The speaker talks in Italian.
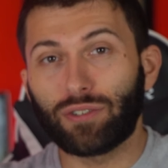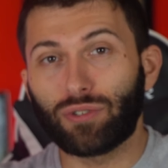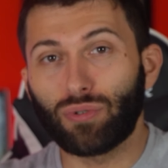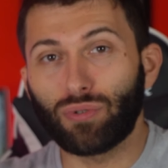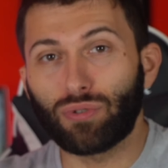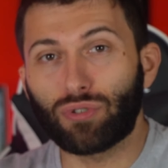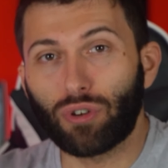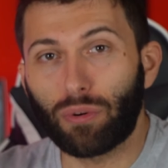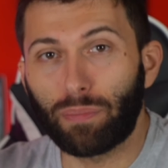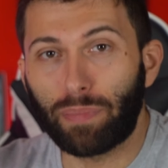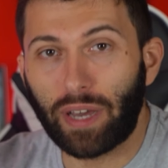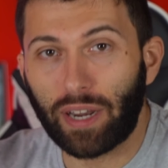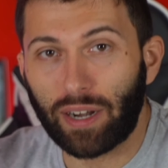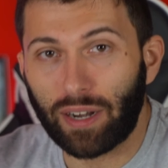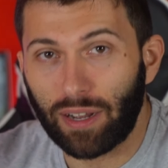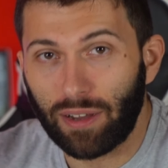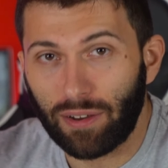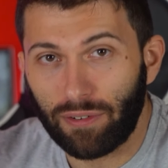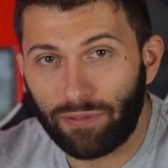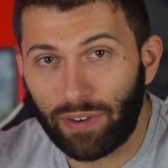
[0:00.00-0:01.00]
giusto per
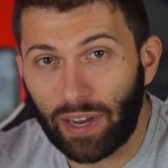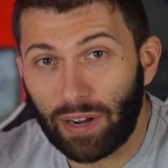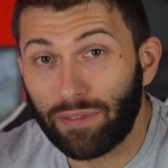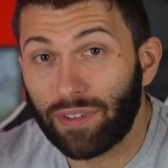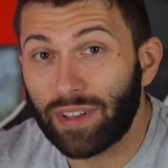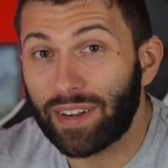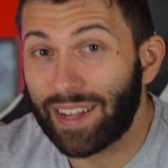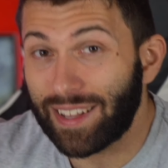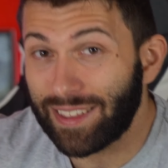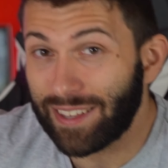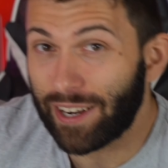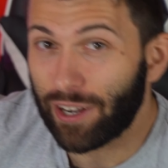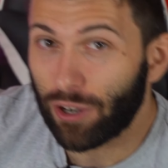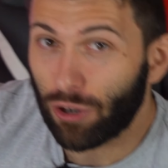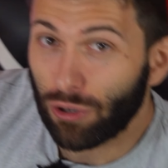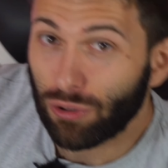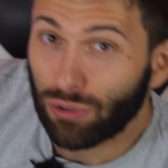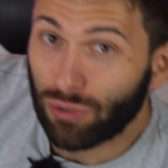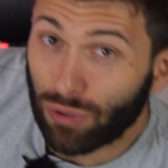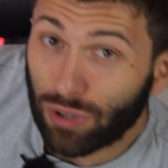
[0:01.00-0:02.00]
farvi rendere
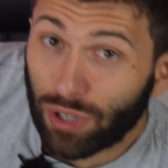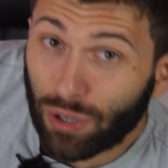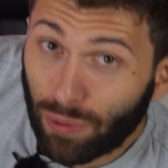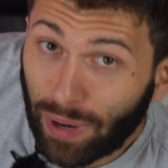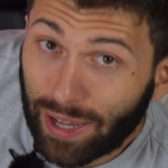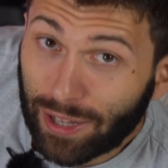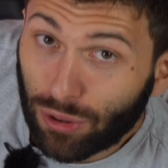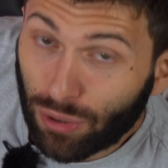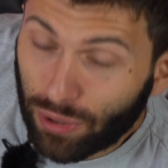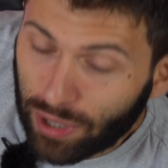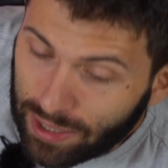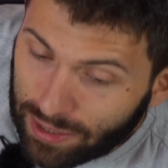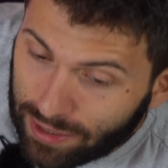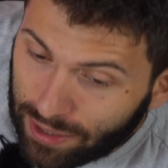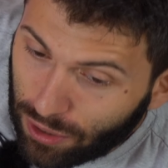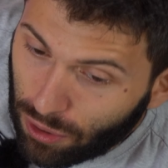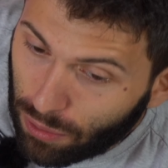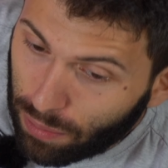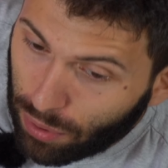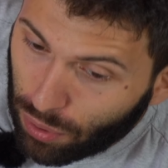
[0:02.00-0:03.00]
conto di quanto
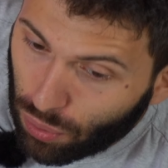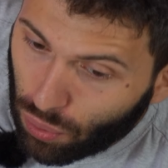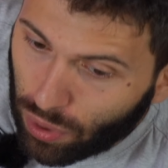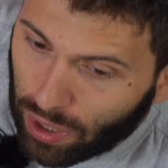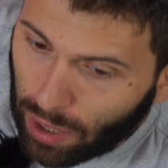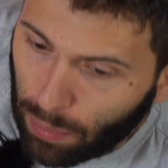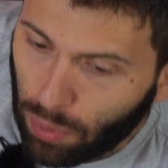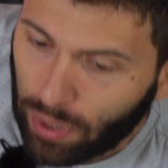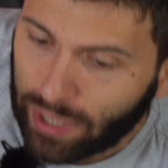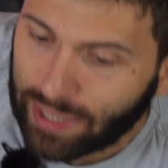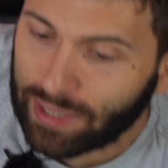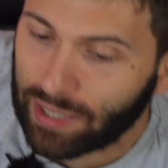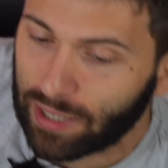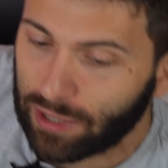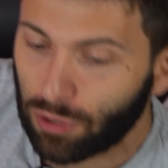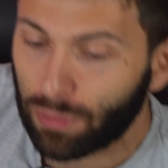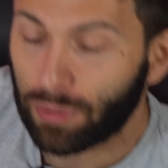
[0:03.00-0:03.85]
casino produca. Può essere